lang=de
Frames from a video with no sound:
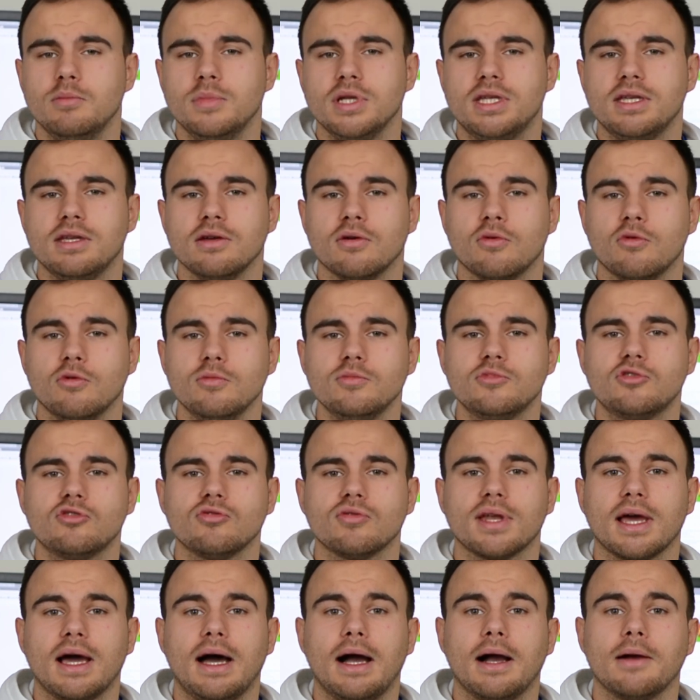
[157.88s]
mit dir
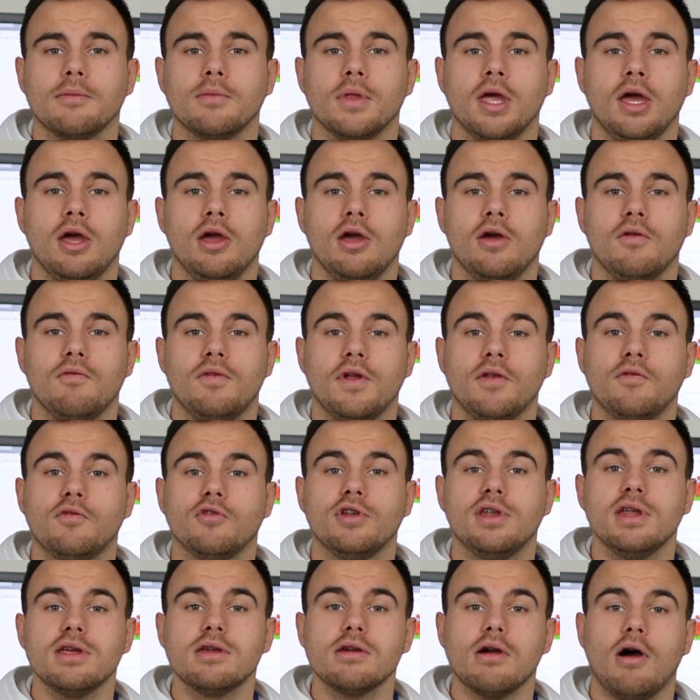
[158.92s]
rumzutragen. Wenn
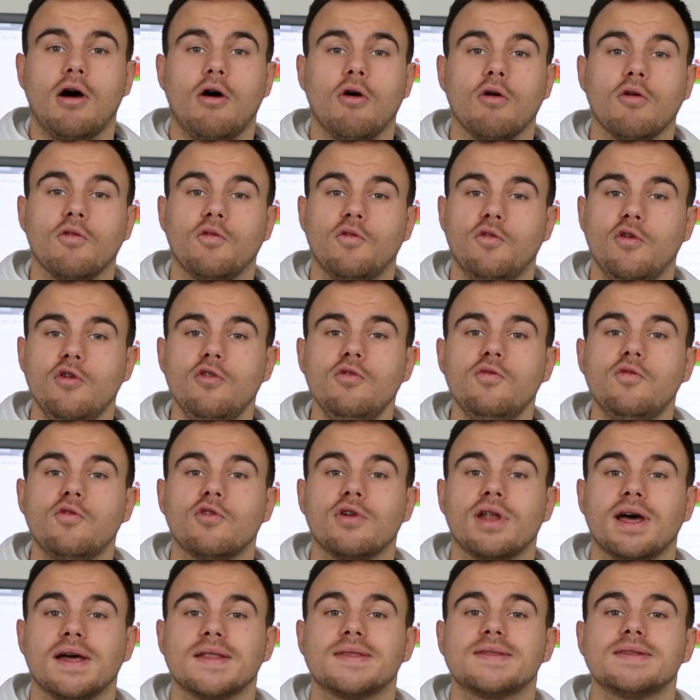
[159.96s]
für dich auch 5
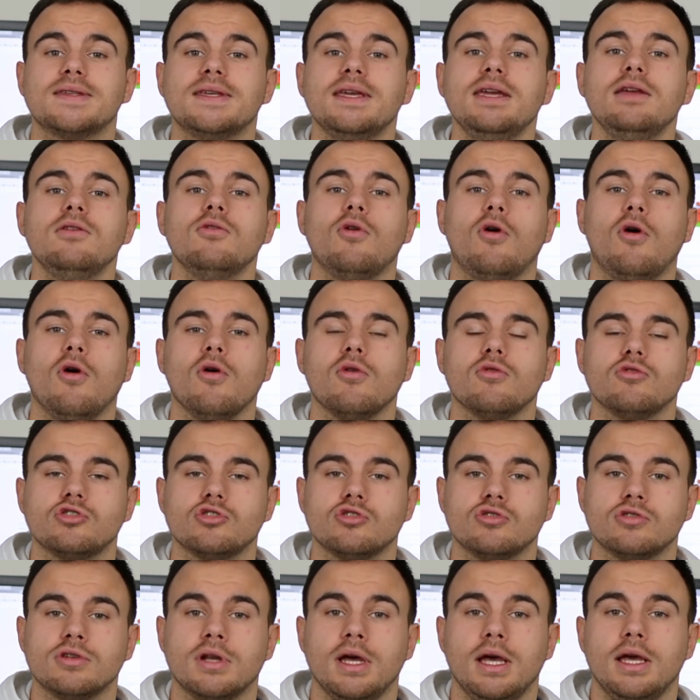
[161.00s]
oder 10 Euro
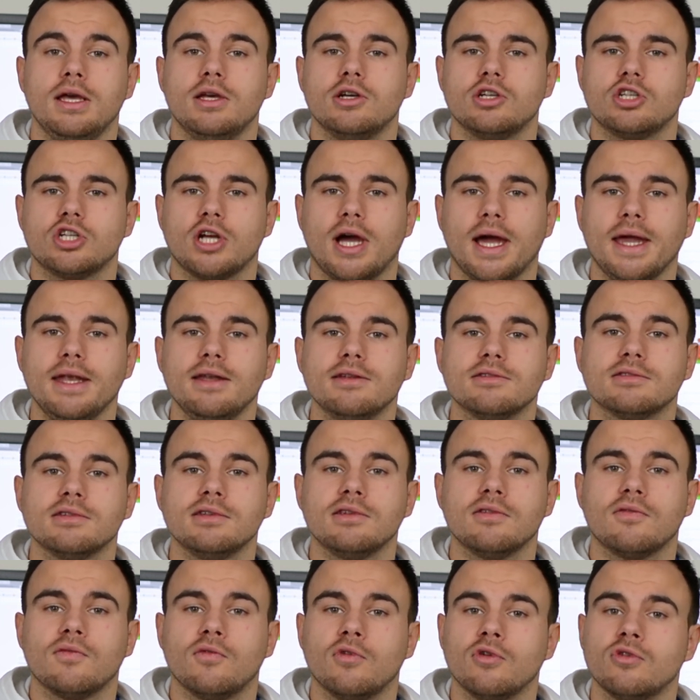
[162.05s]
schon Scheine
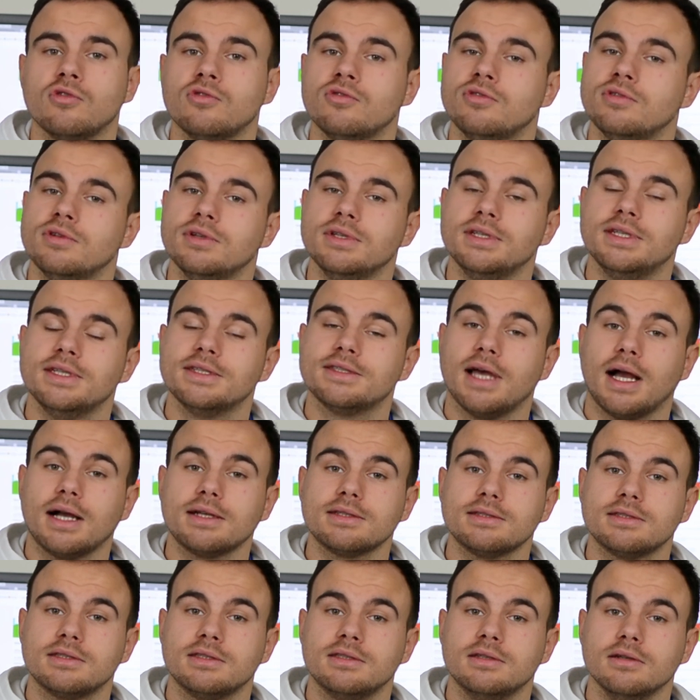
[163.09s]
sind, wo du dir
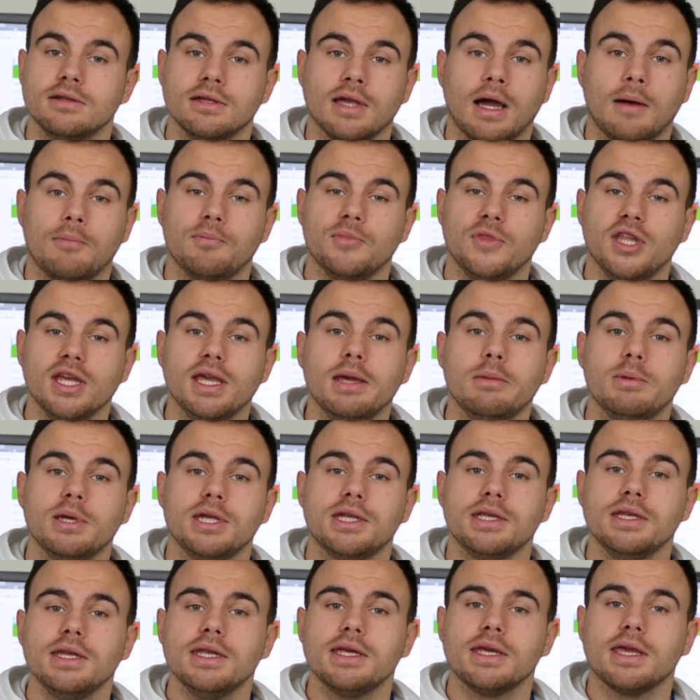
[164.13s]
sagst, ja, die gebe
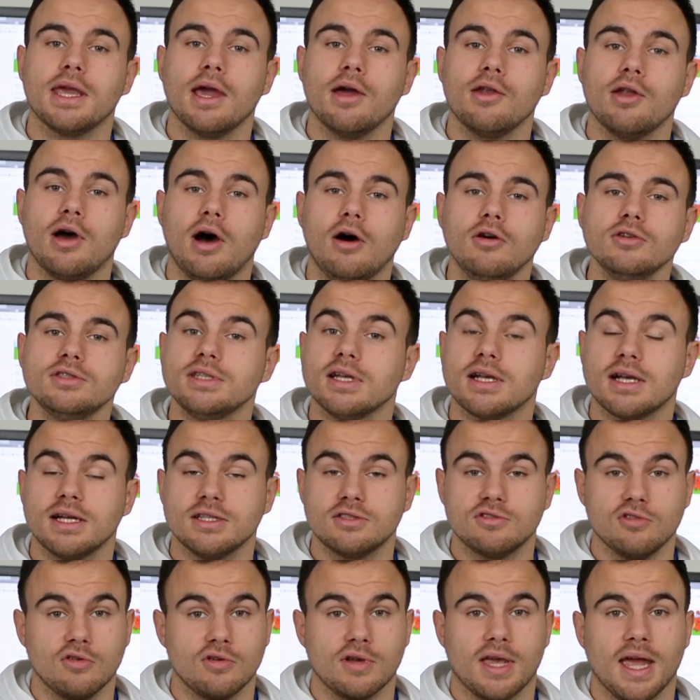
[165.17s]
ich nicht gerne aus, dann
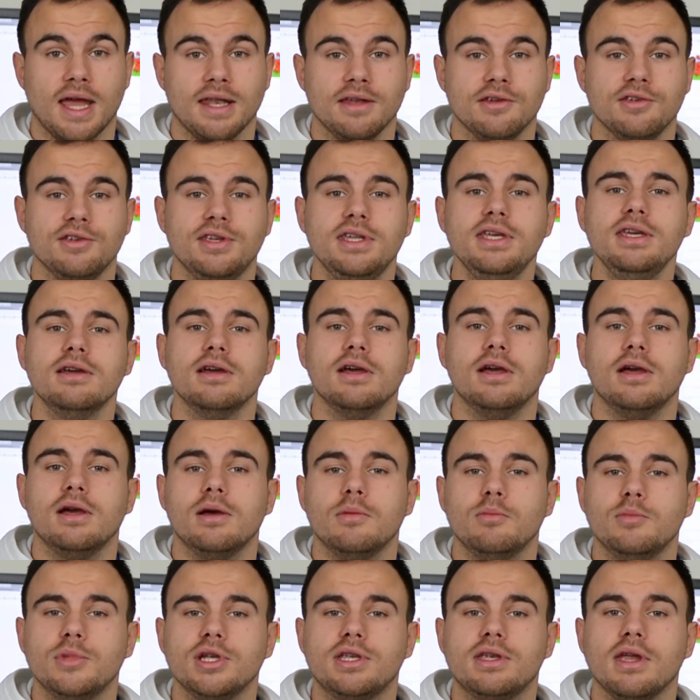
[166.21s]
kannst du auch gerne die
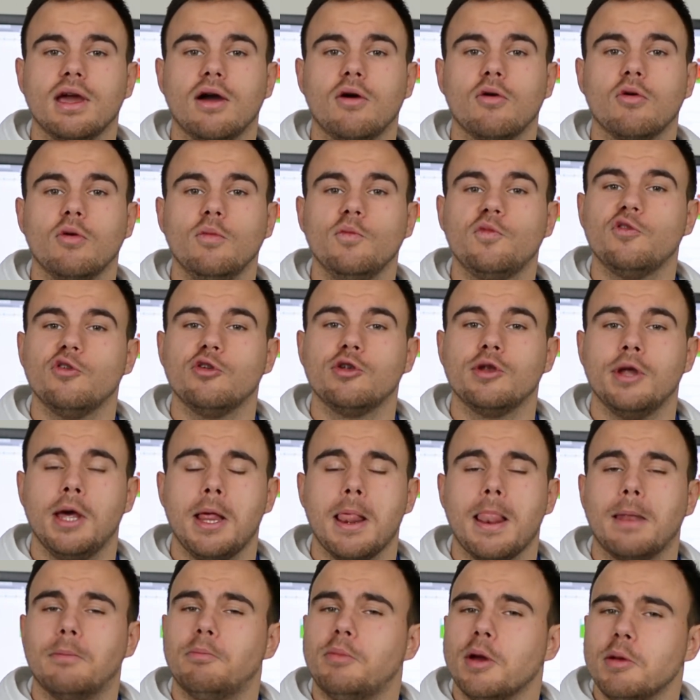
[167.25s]
mit dir herumführen.
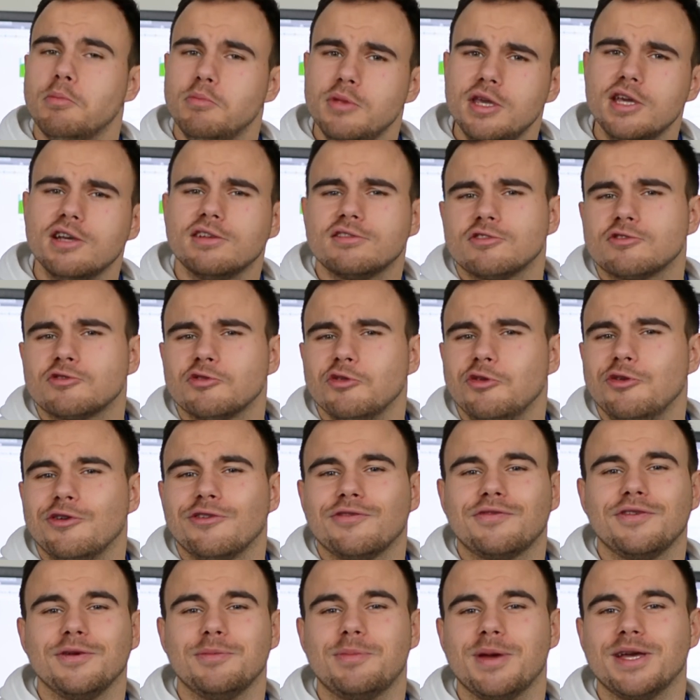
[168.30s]
Bei mir ist es
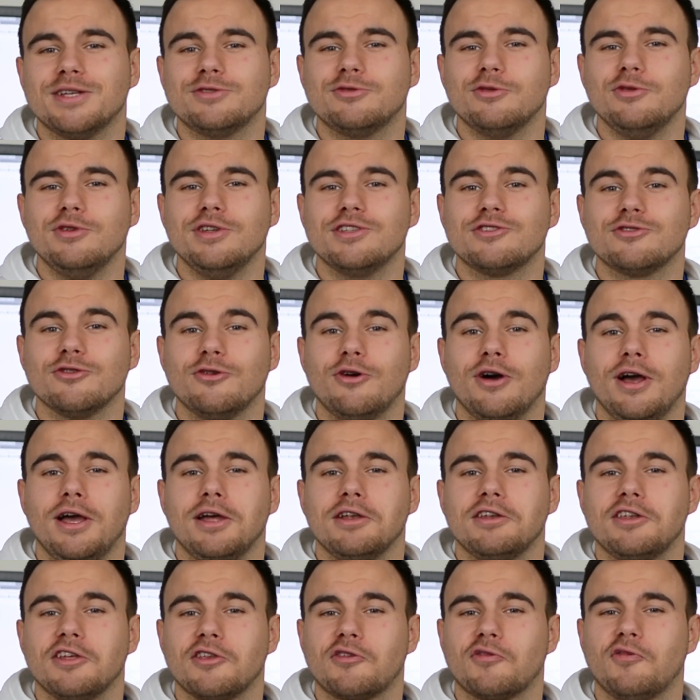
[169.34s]
irgendwie persönlich so,
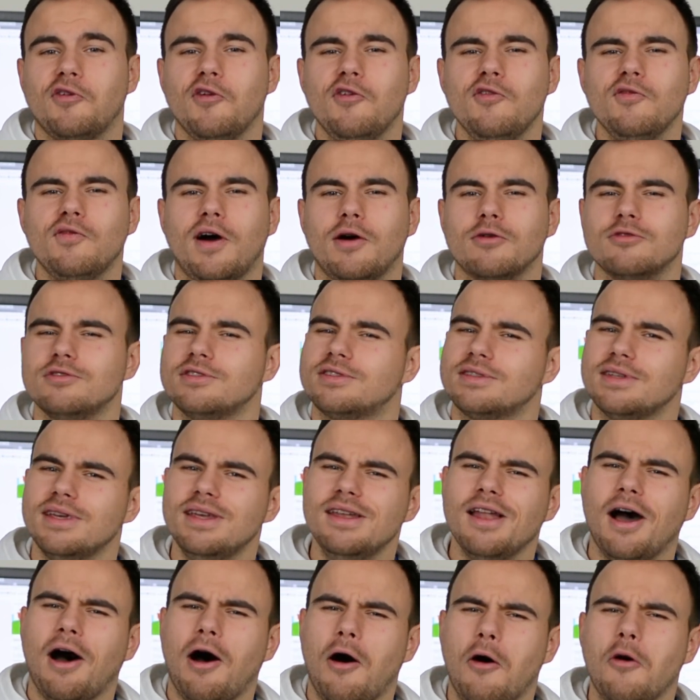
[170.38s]
dass 5er und
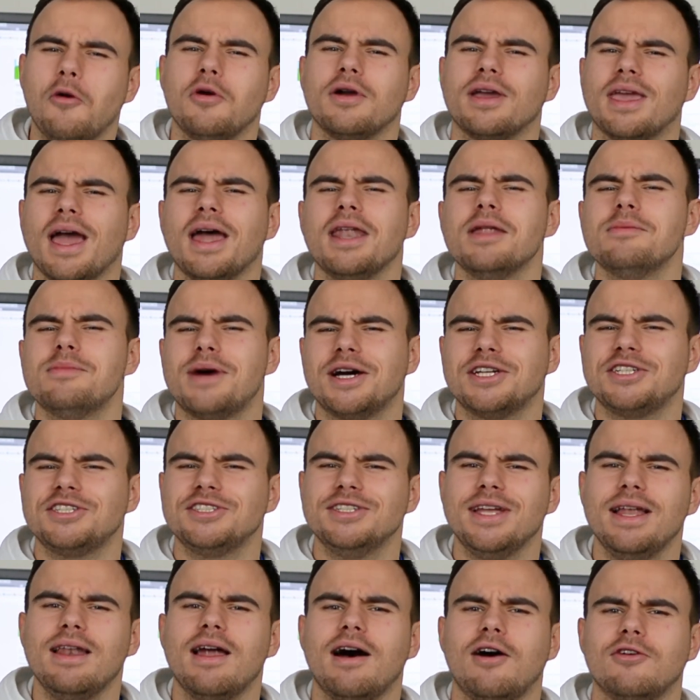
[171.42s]
10er auch gerne mal
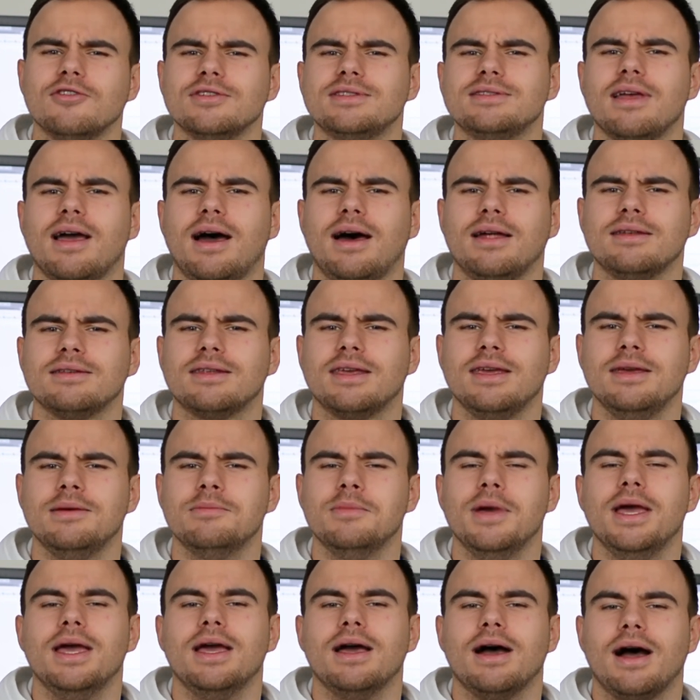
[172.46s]
schneller aus der Hand
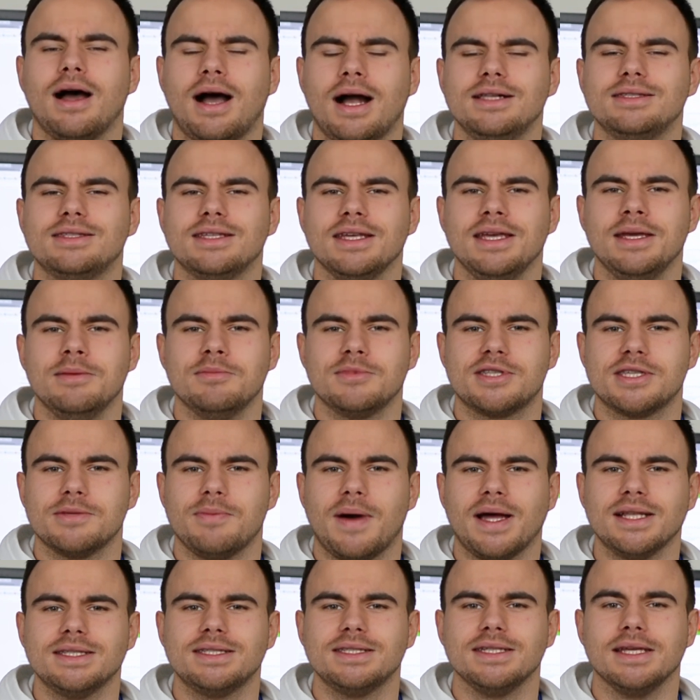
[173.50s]
gehen, als eben
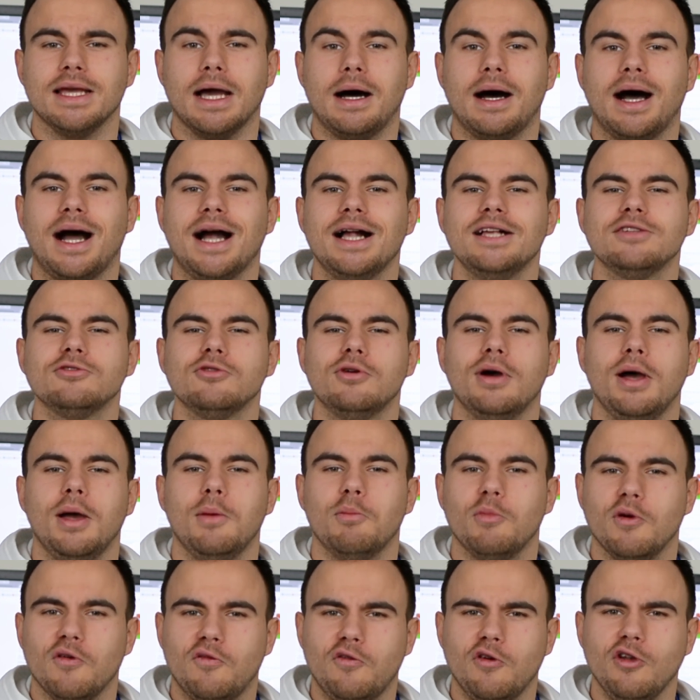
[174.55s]
20er. Also
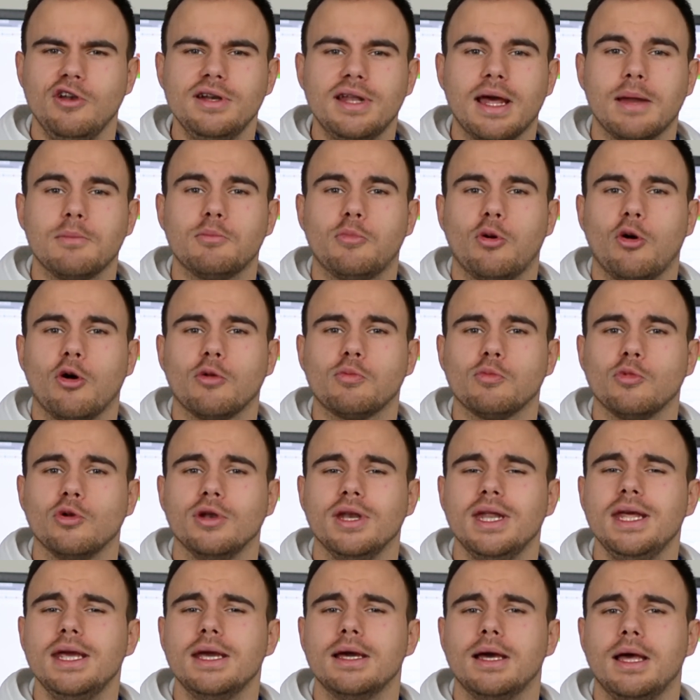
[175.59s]
befülle dein
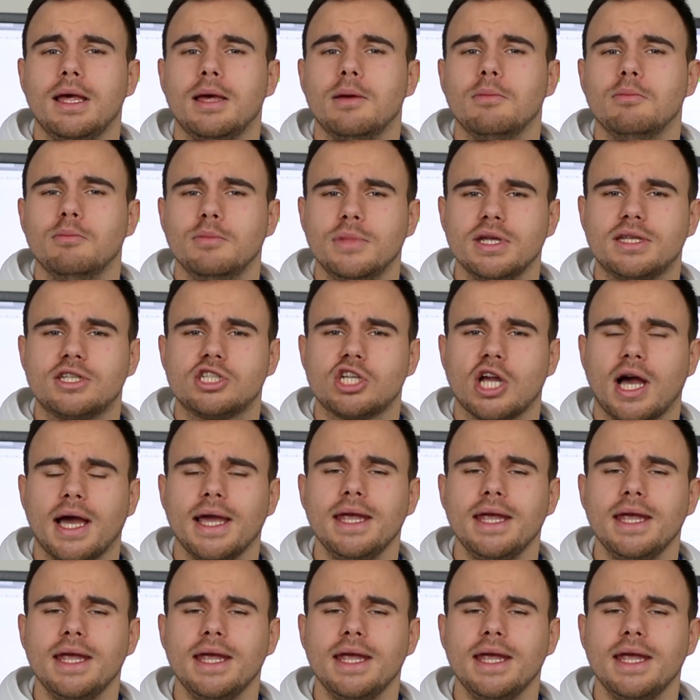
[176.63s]
Portemonnaie mit